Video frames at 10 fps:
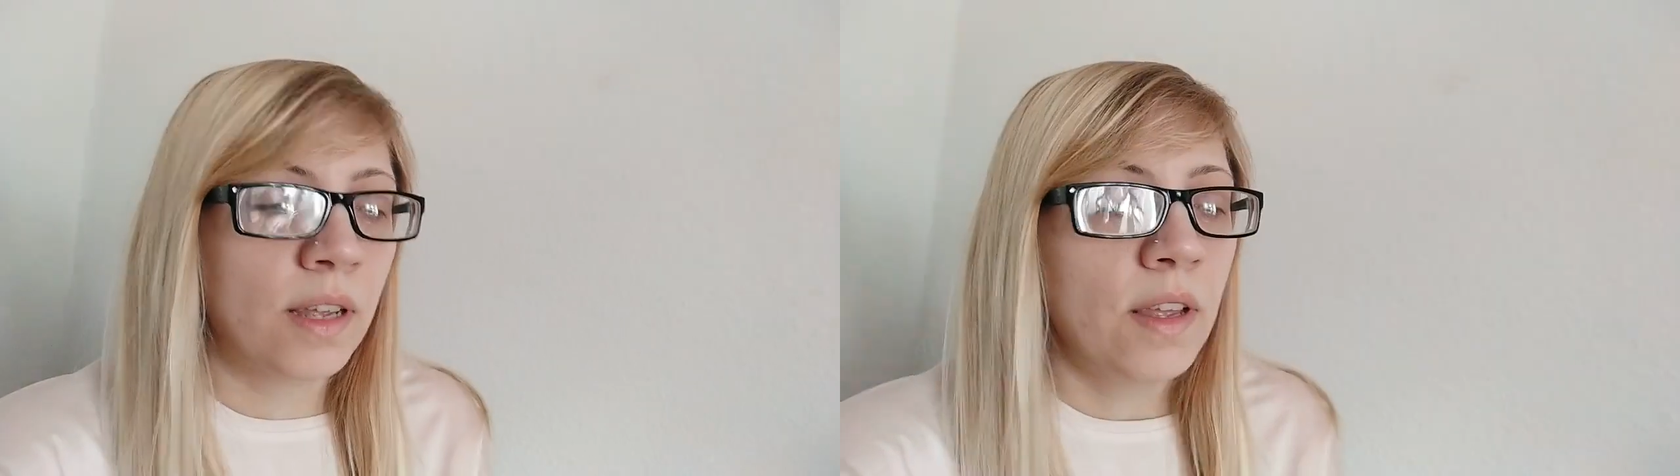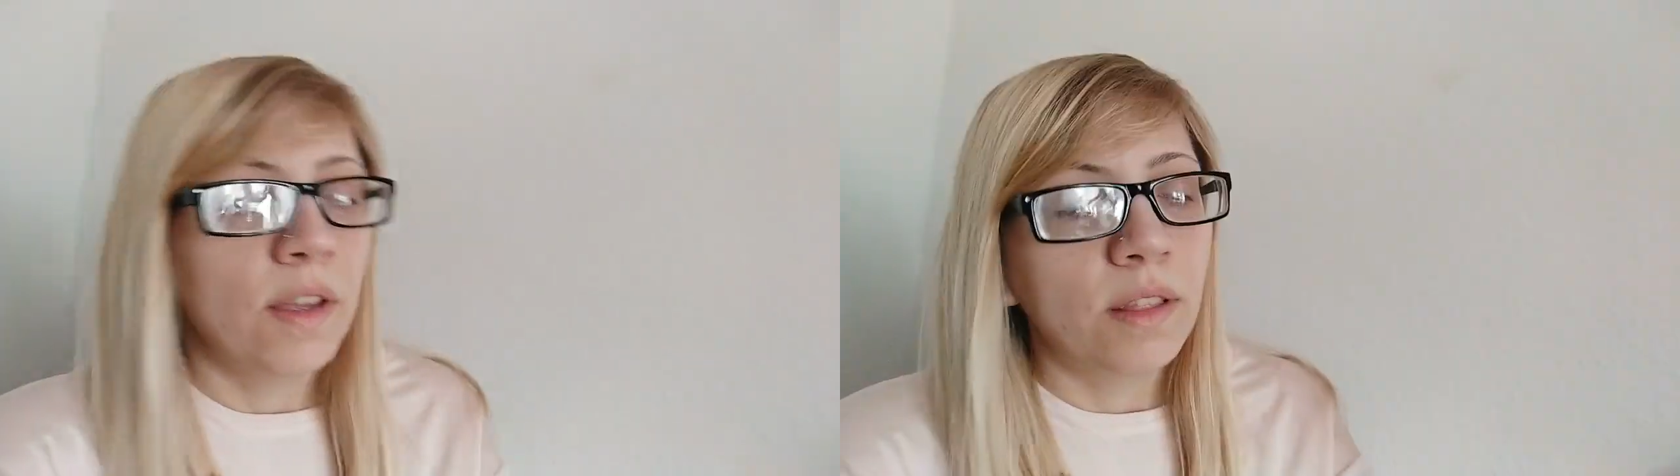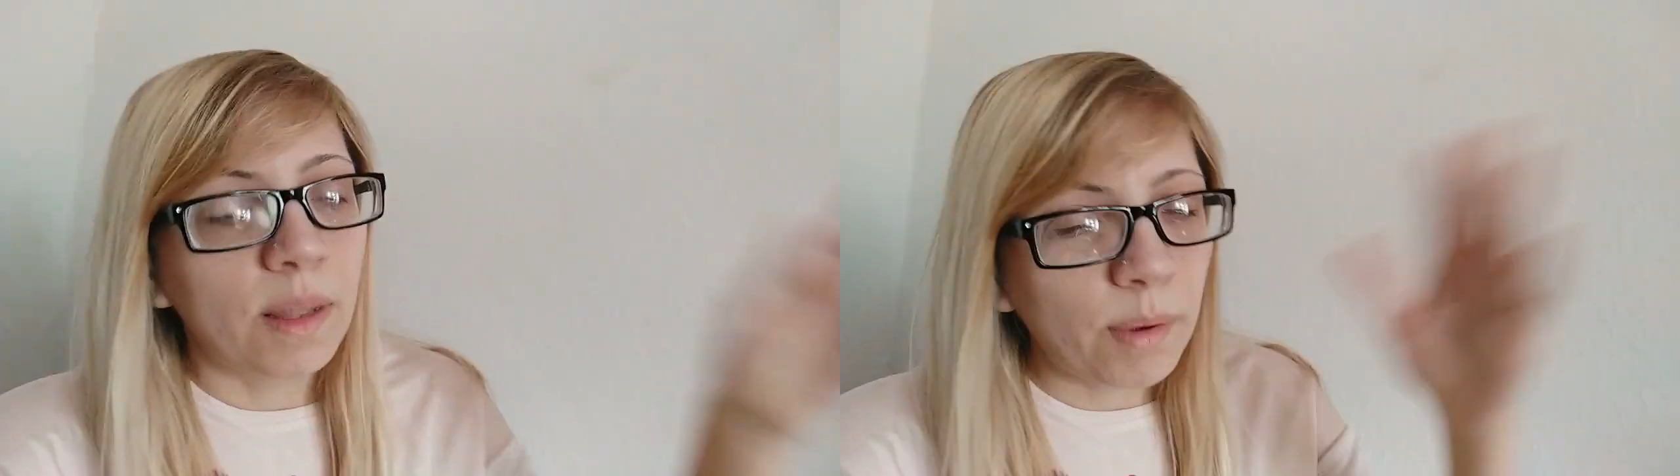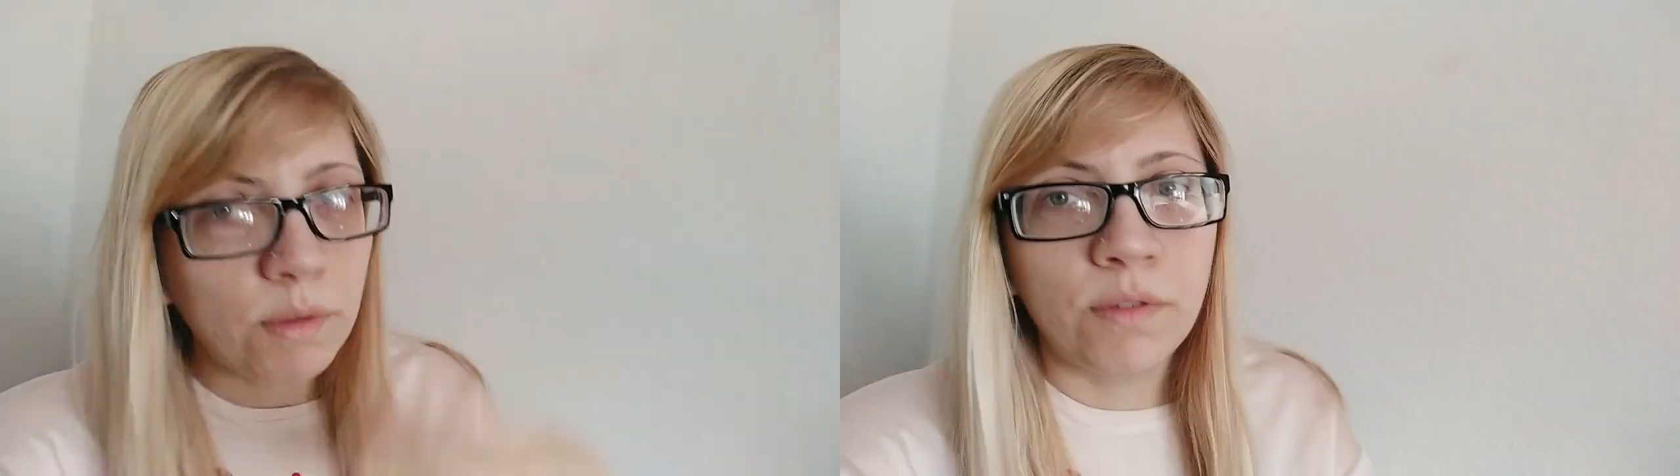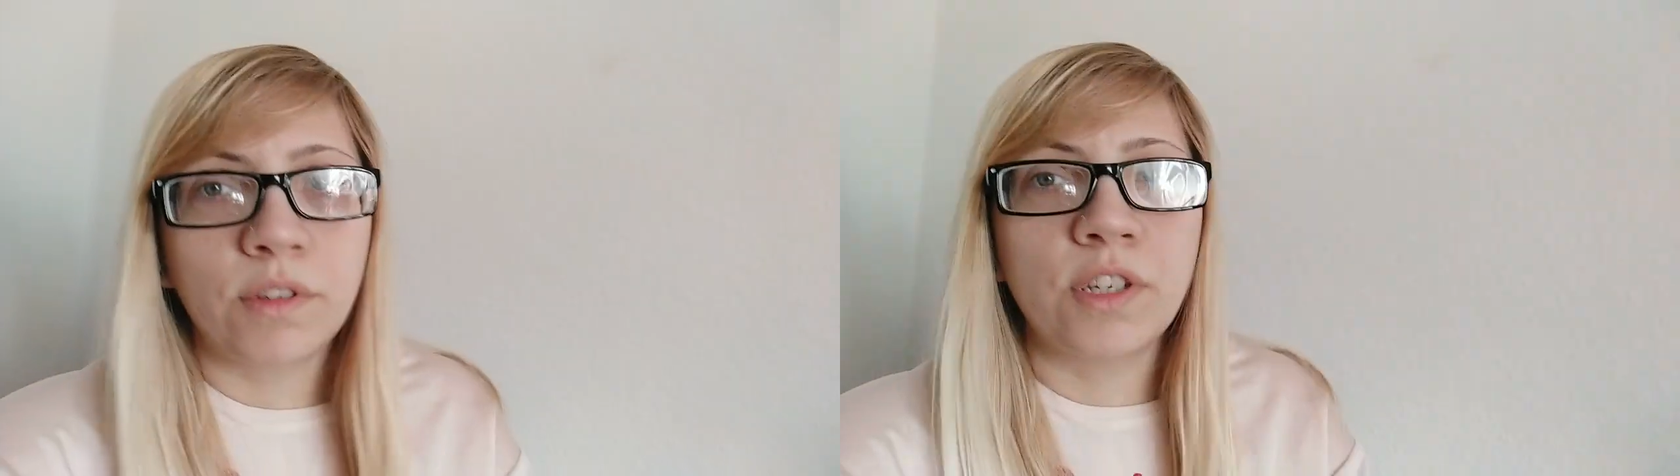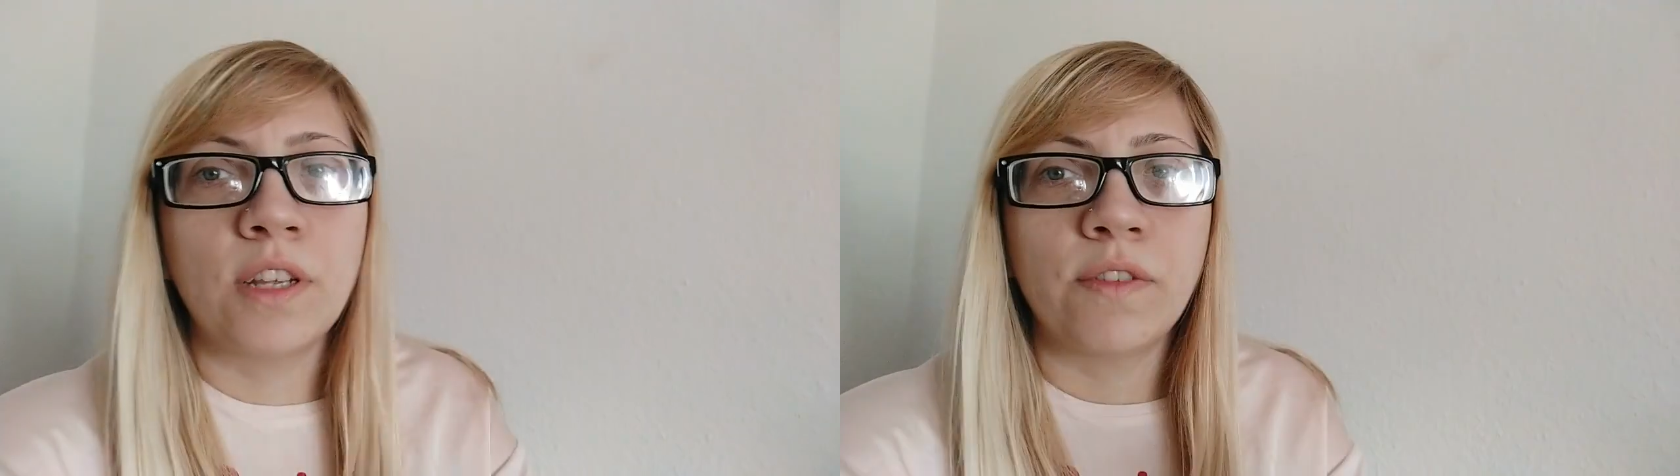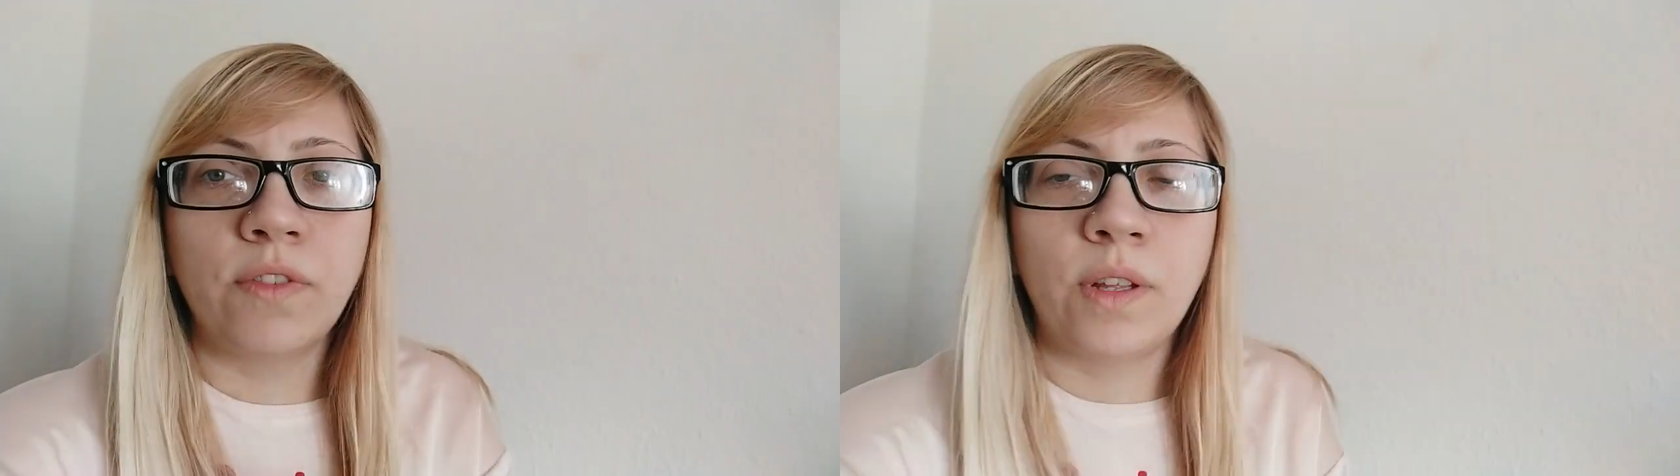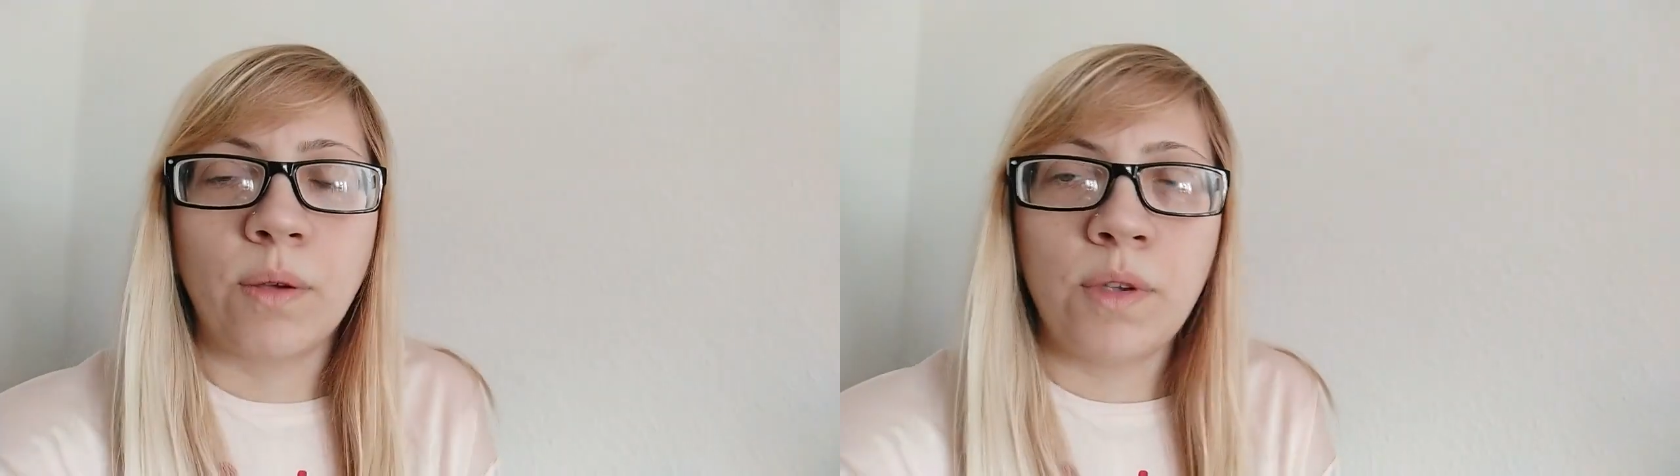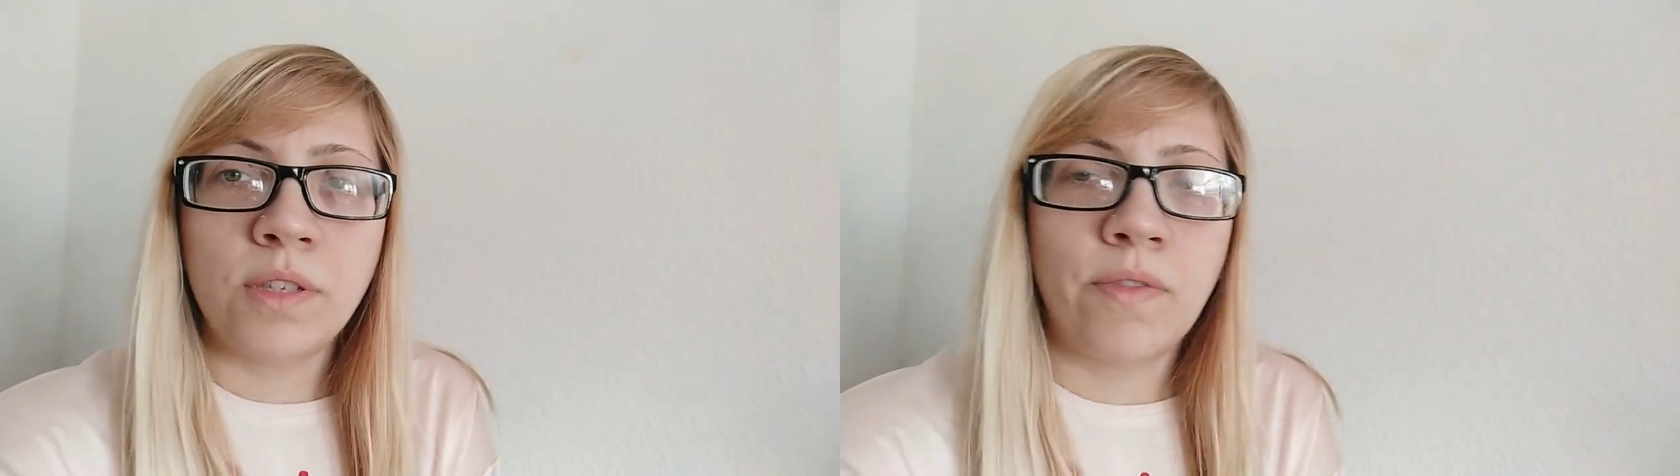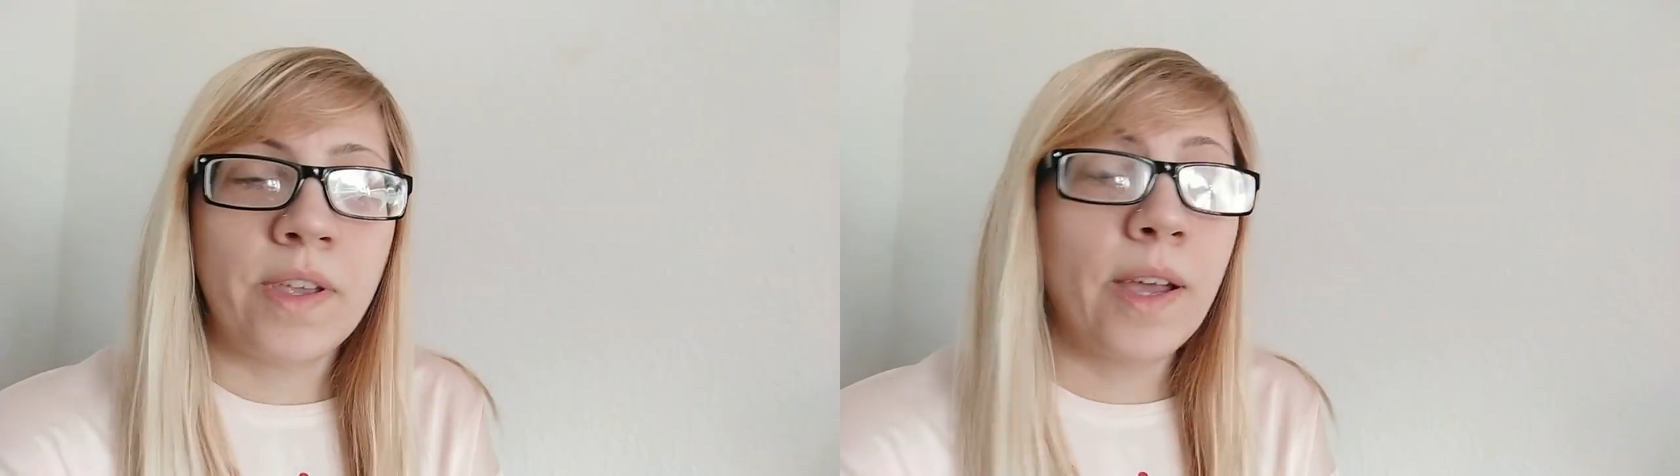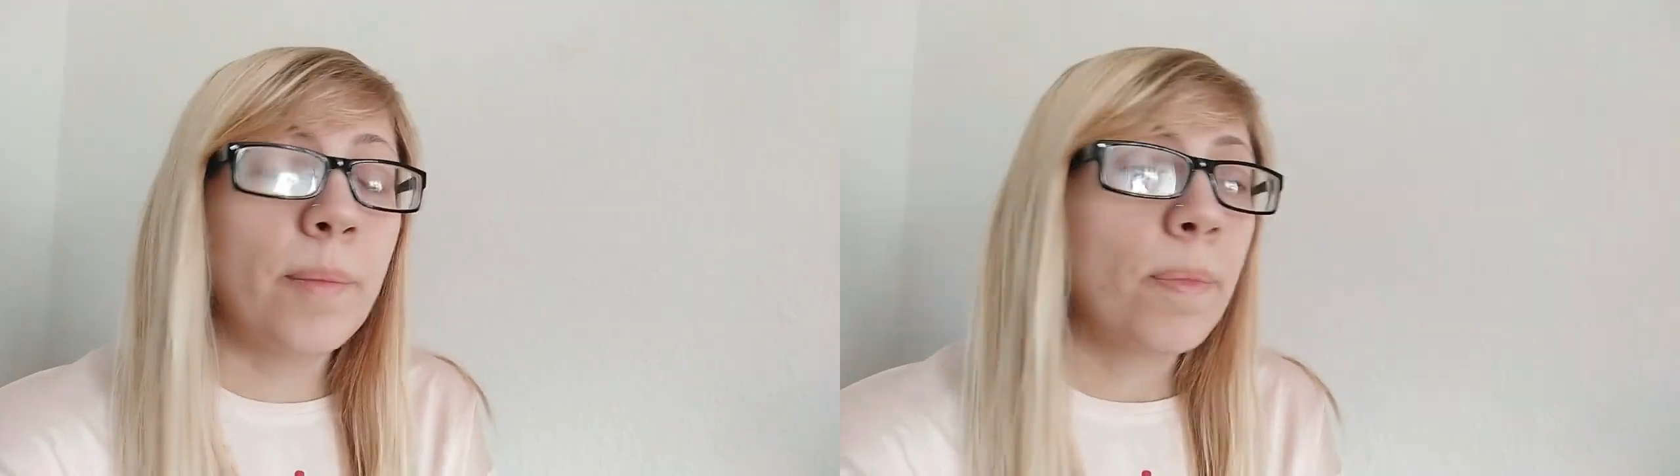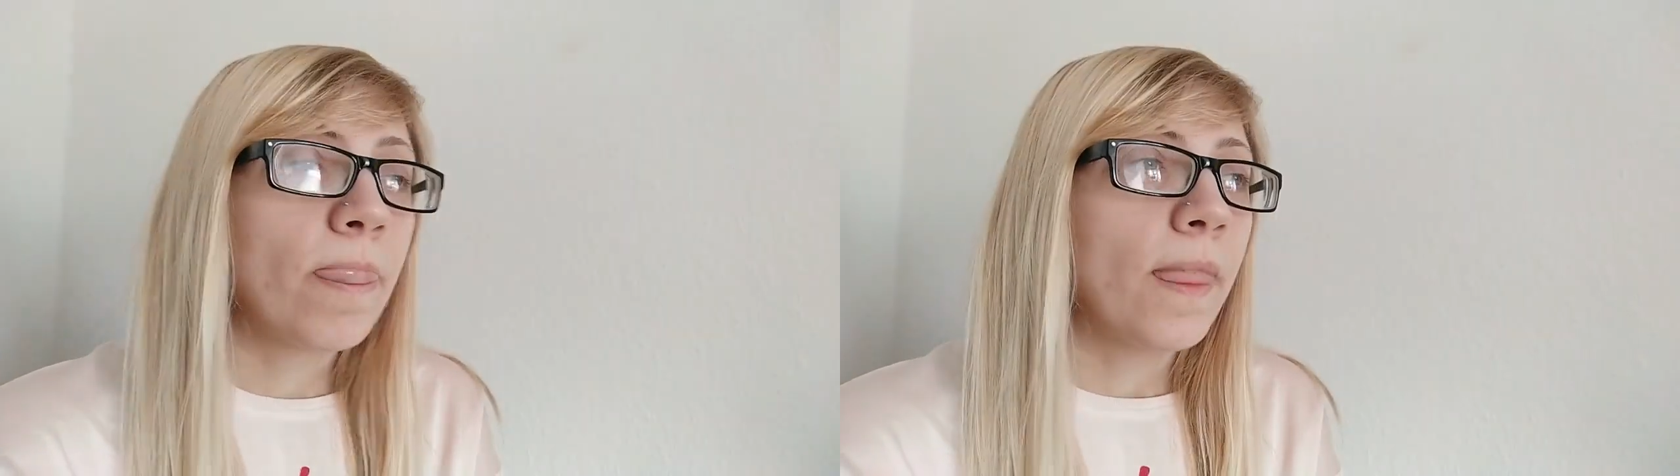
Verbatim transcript: а наоборот, все возвращается все на круги своя.